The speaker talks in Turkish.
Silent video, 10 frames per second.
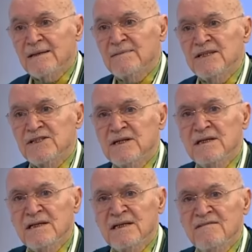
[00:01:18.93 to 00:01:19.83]
Adamın
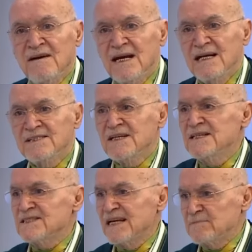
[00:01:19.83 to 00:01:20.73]
işi Riva'yla
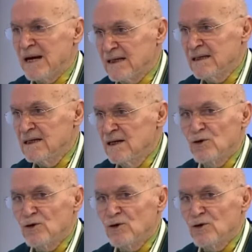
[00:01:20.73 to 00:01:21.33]
şeyi satmak.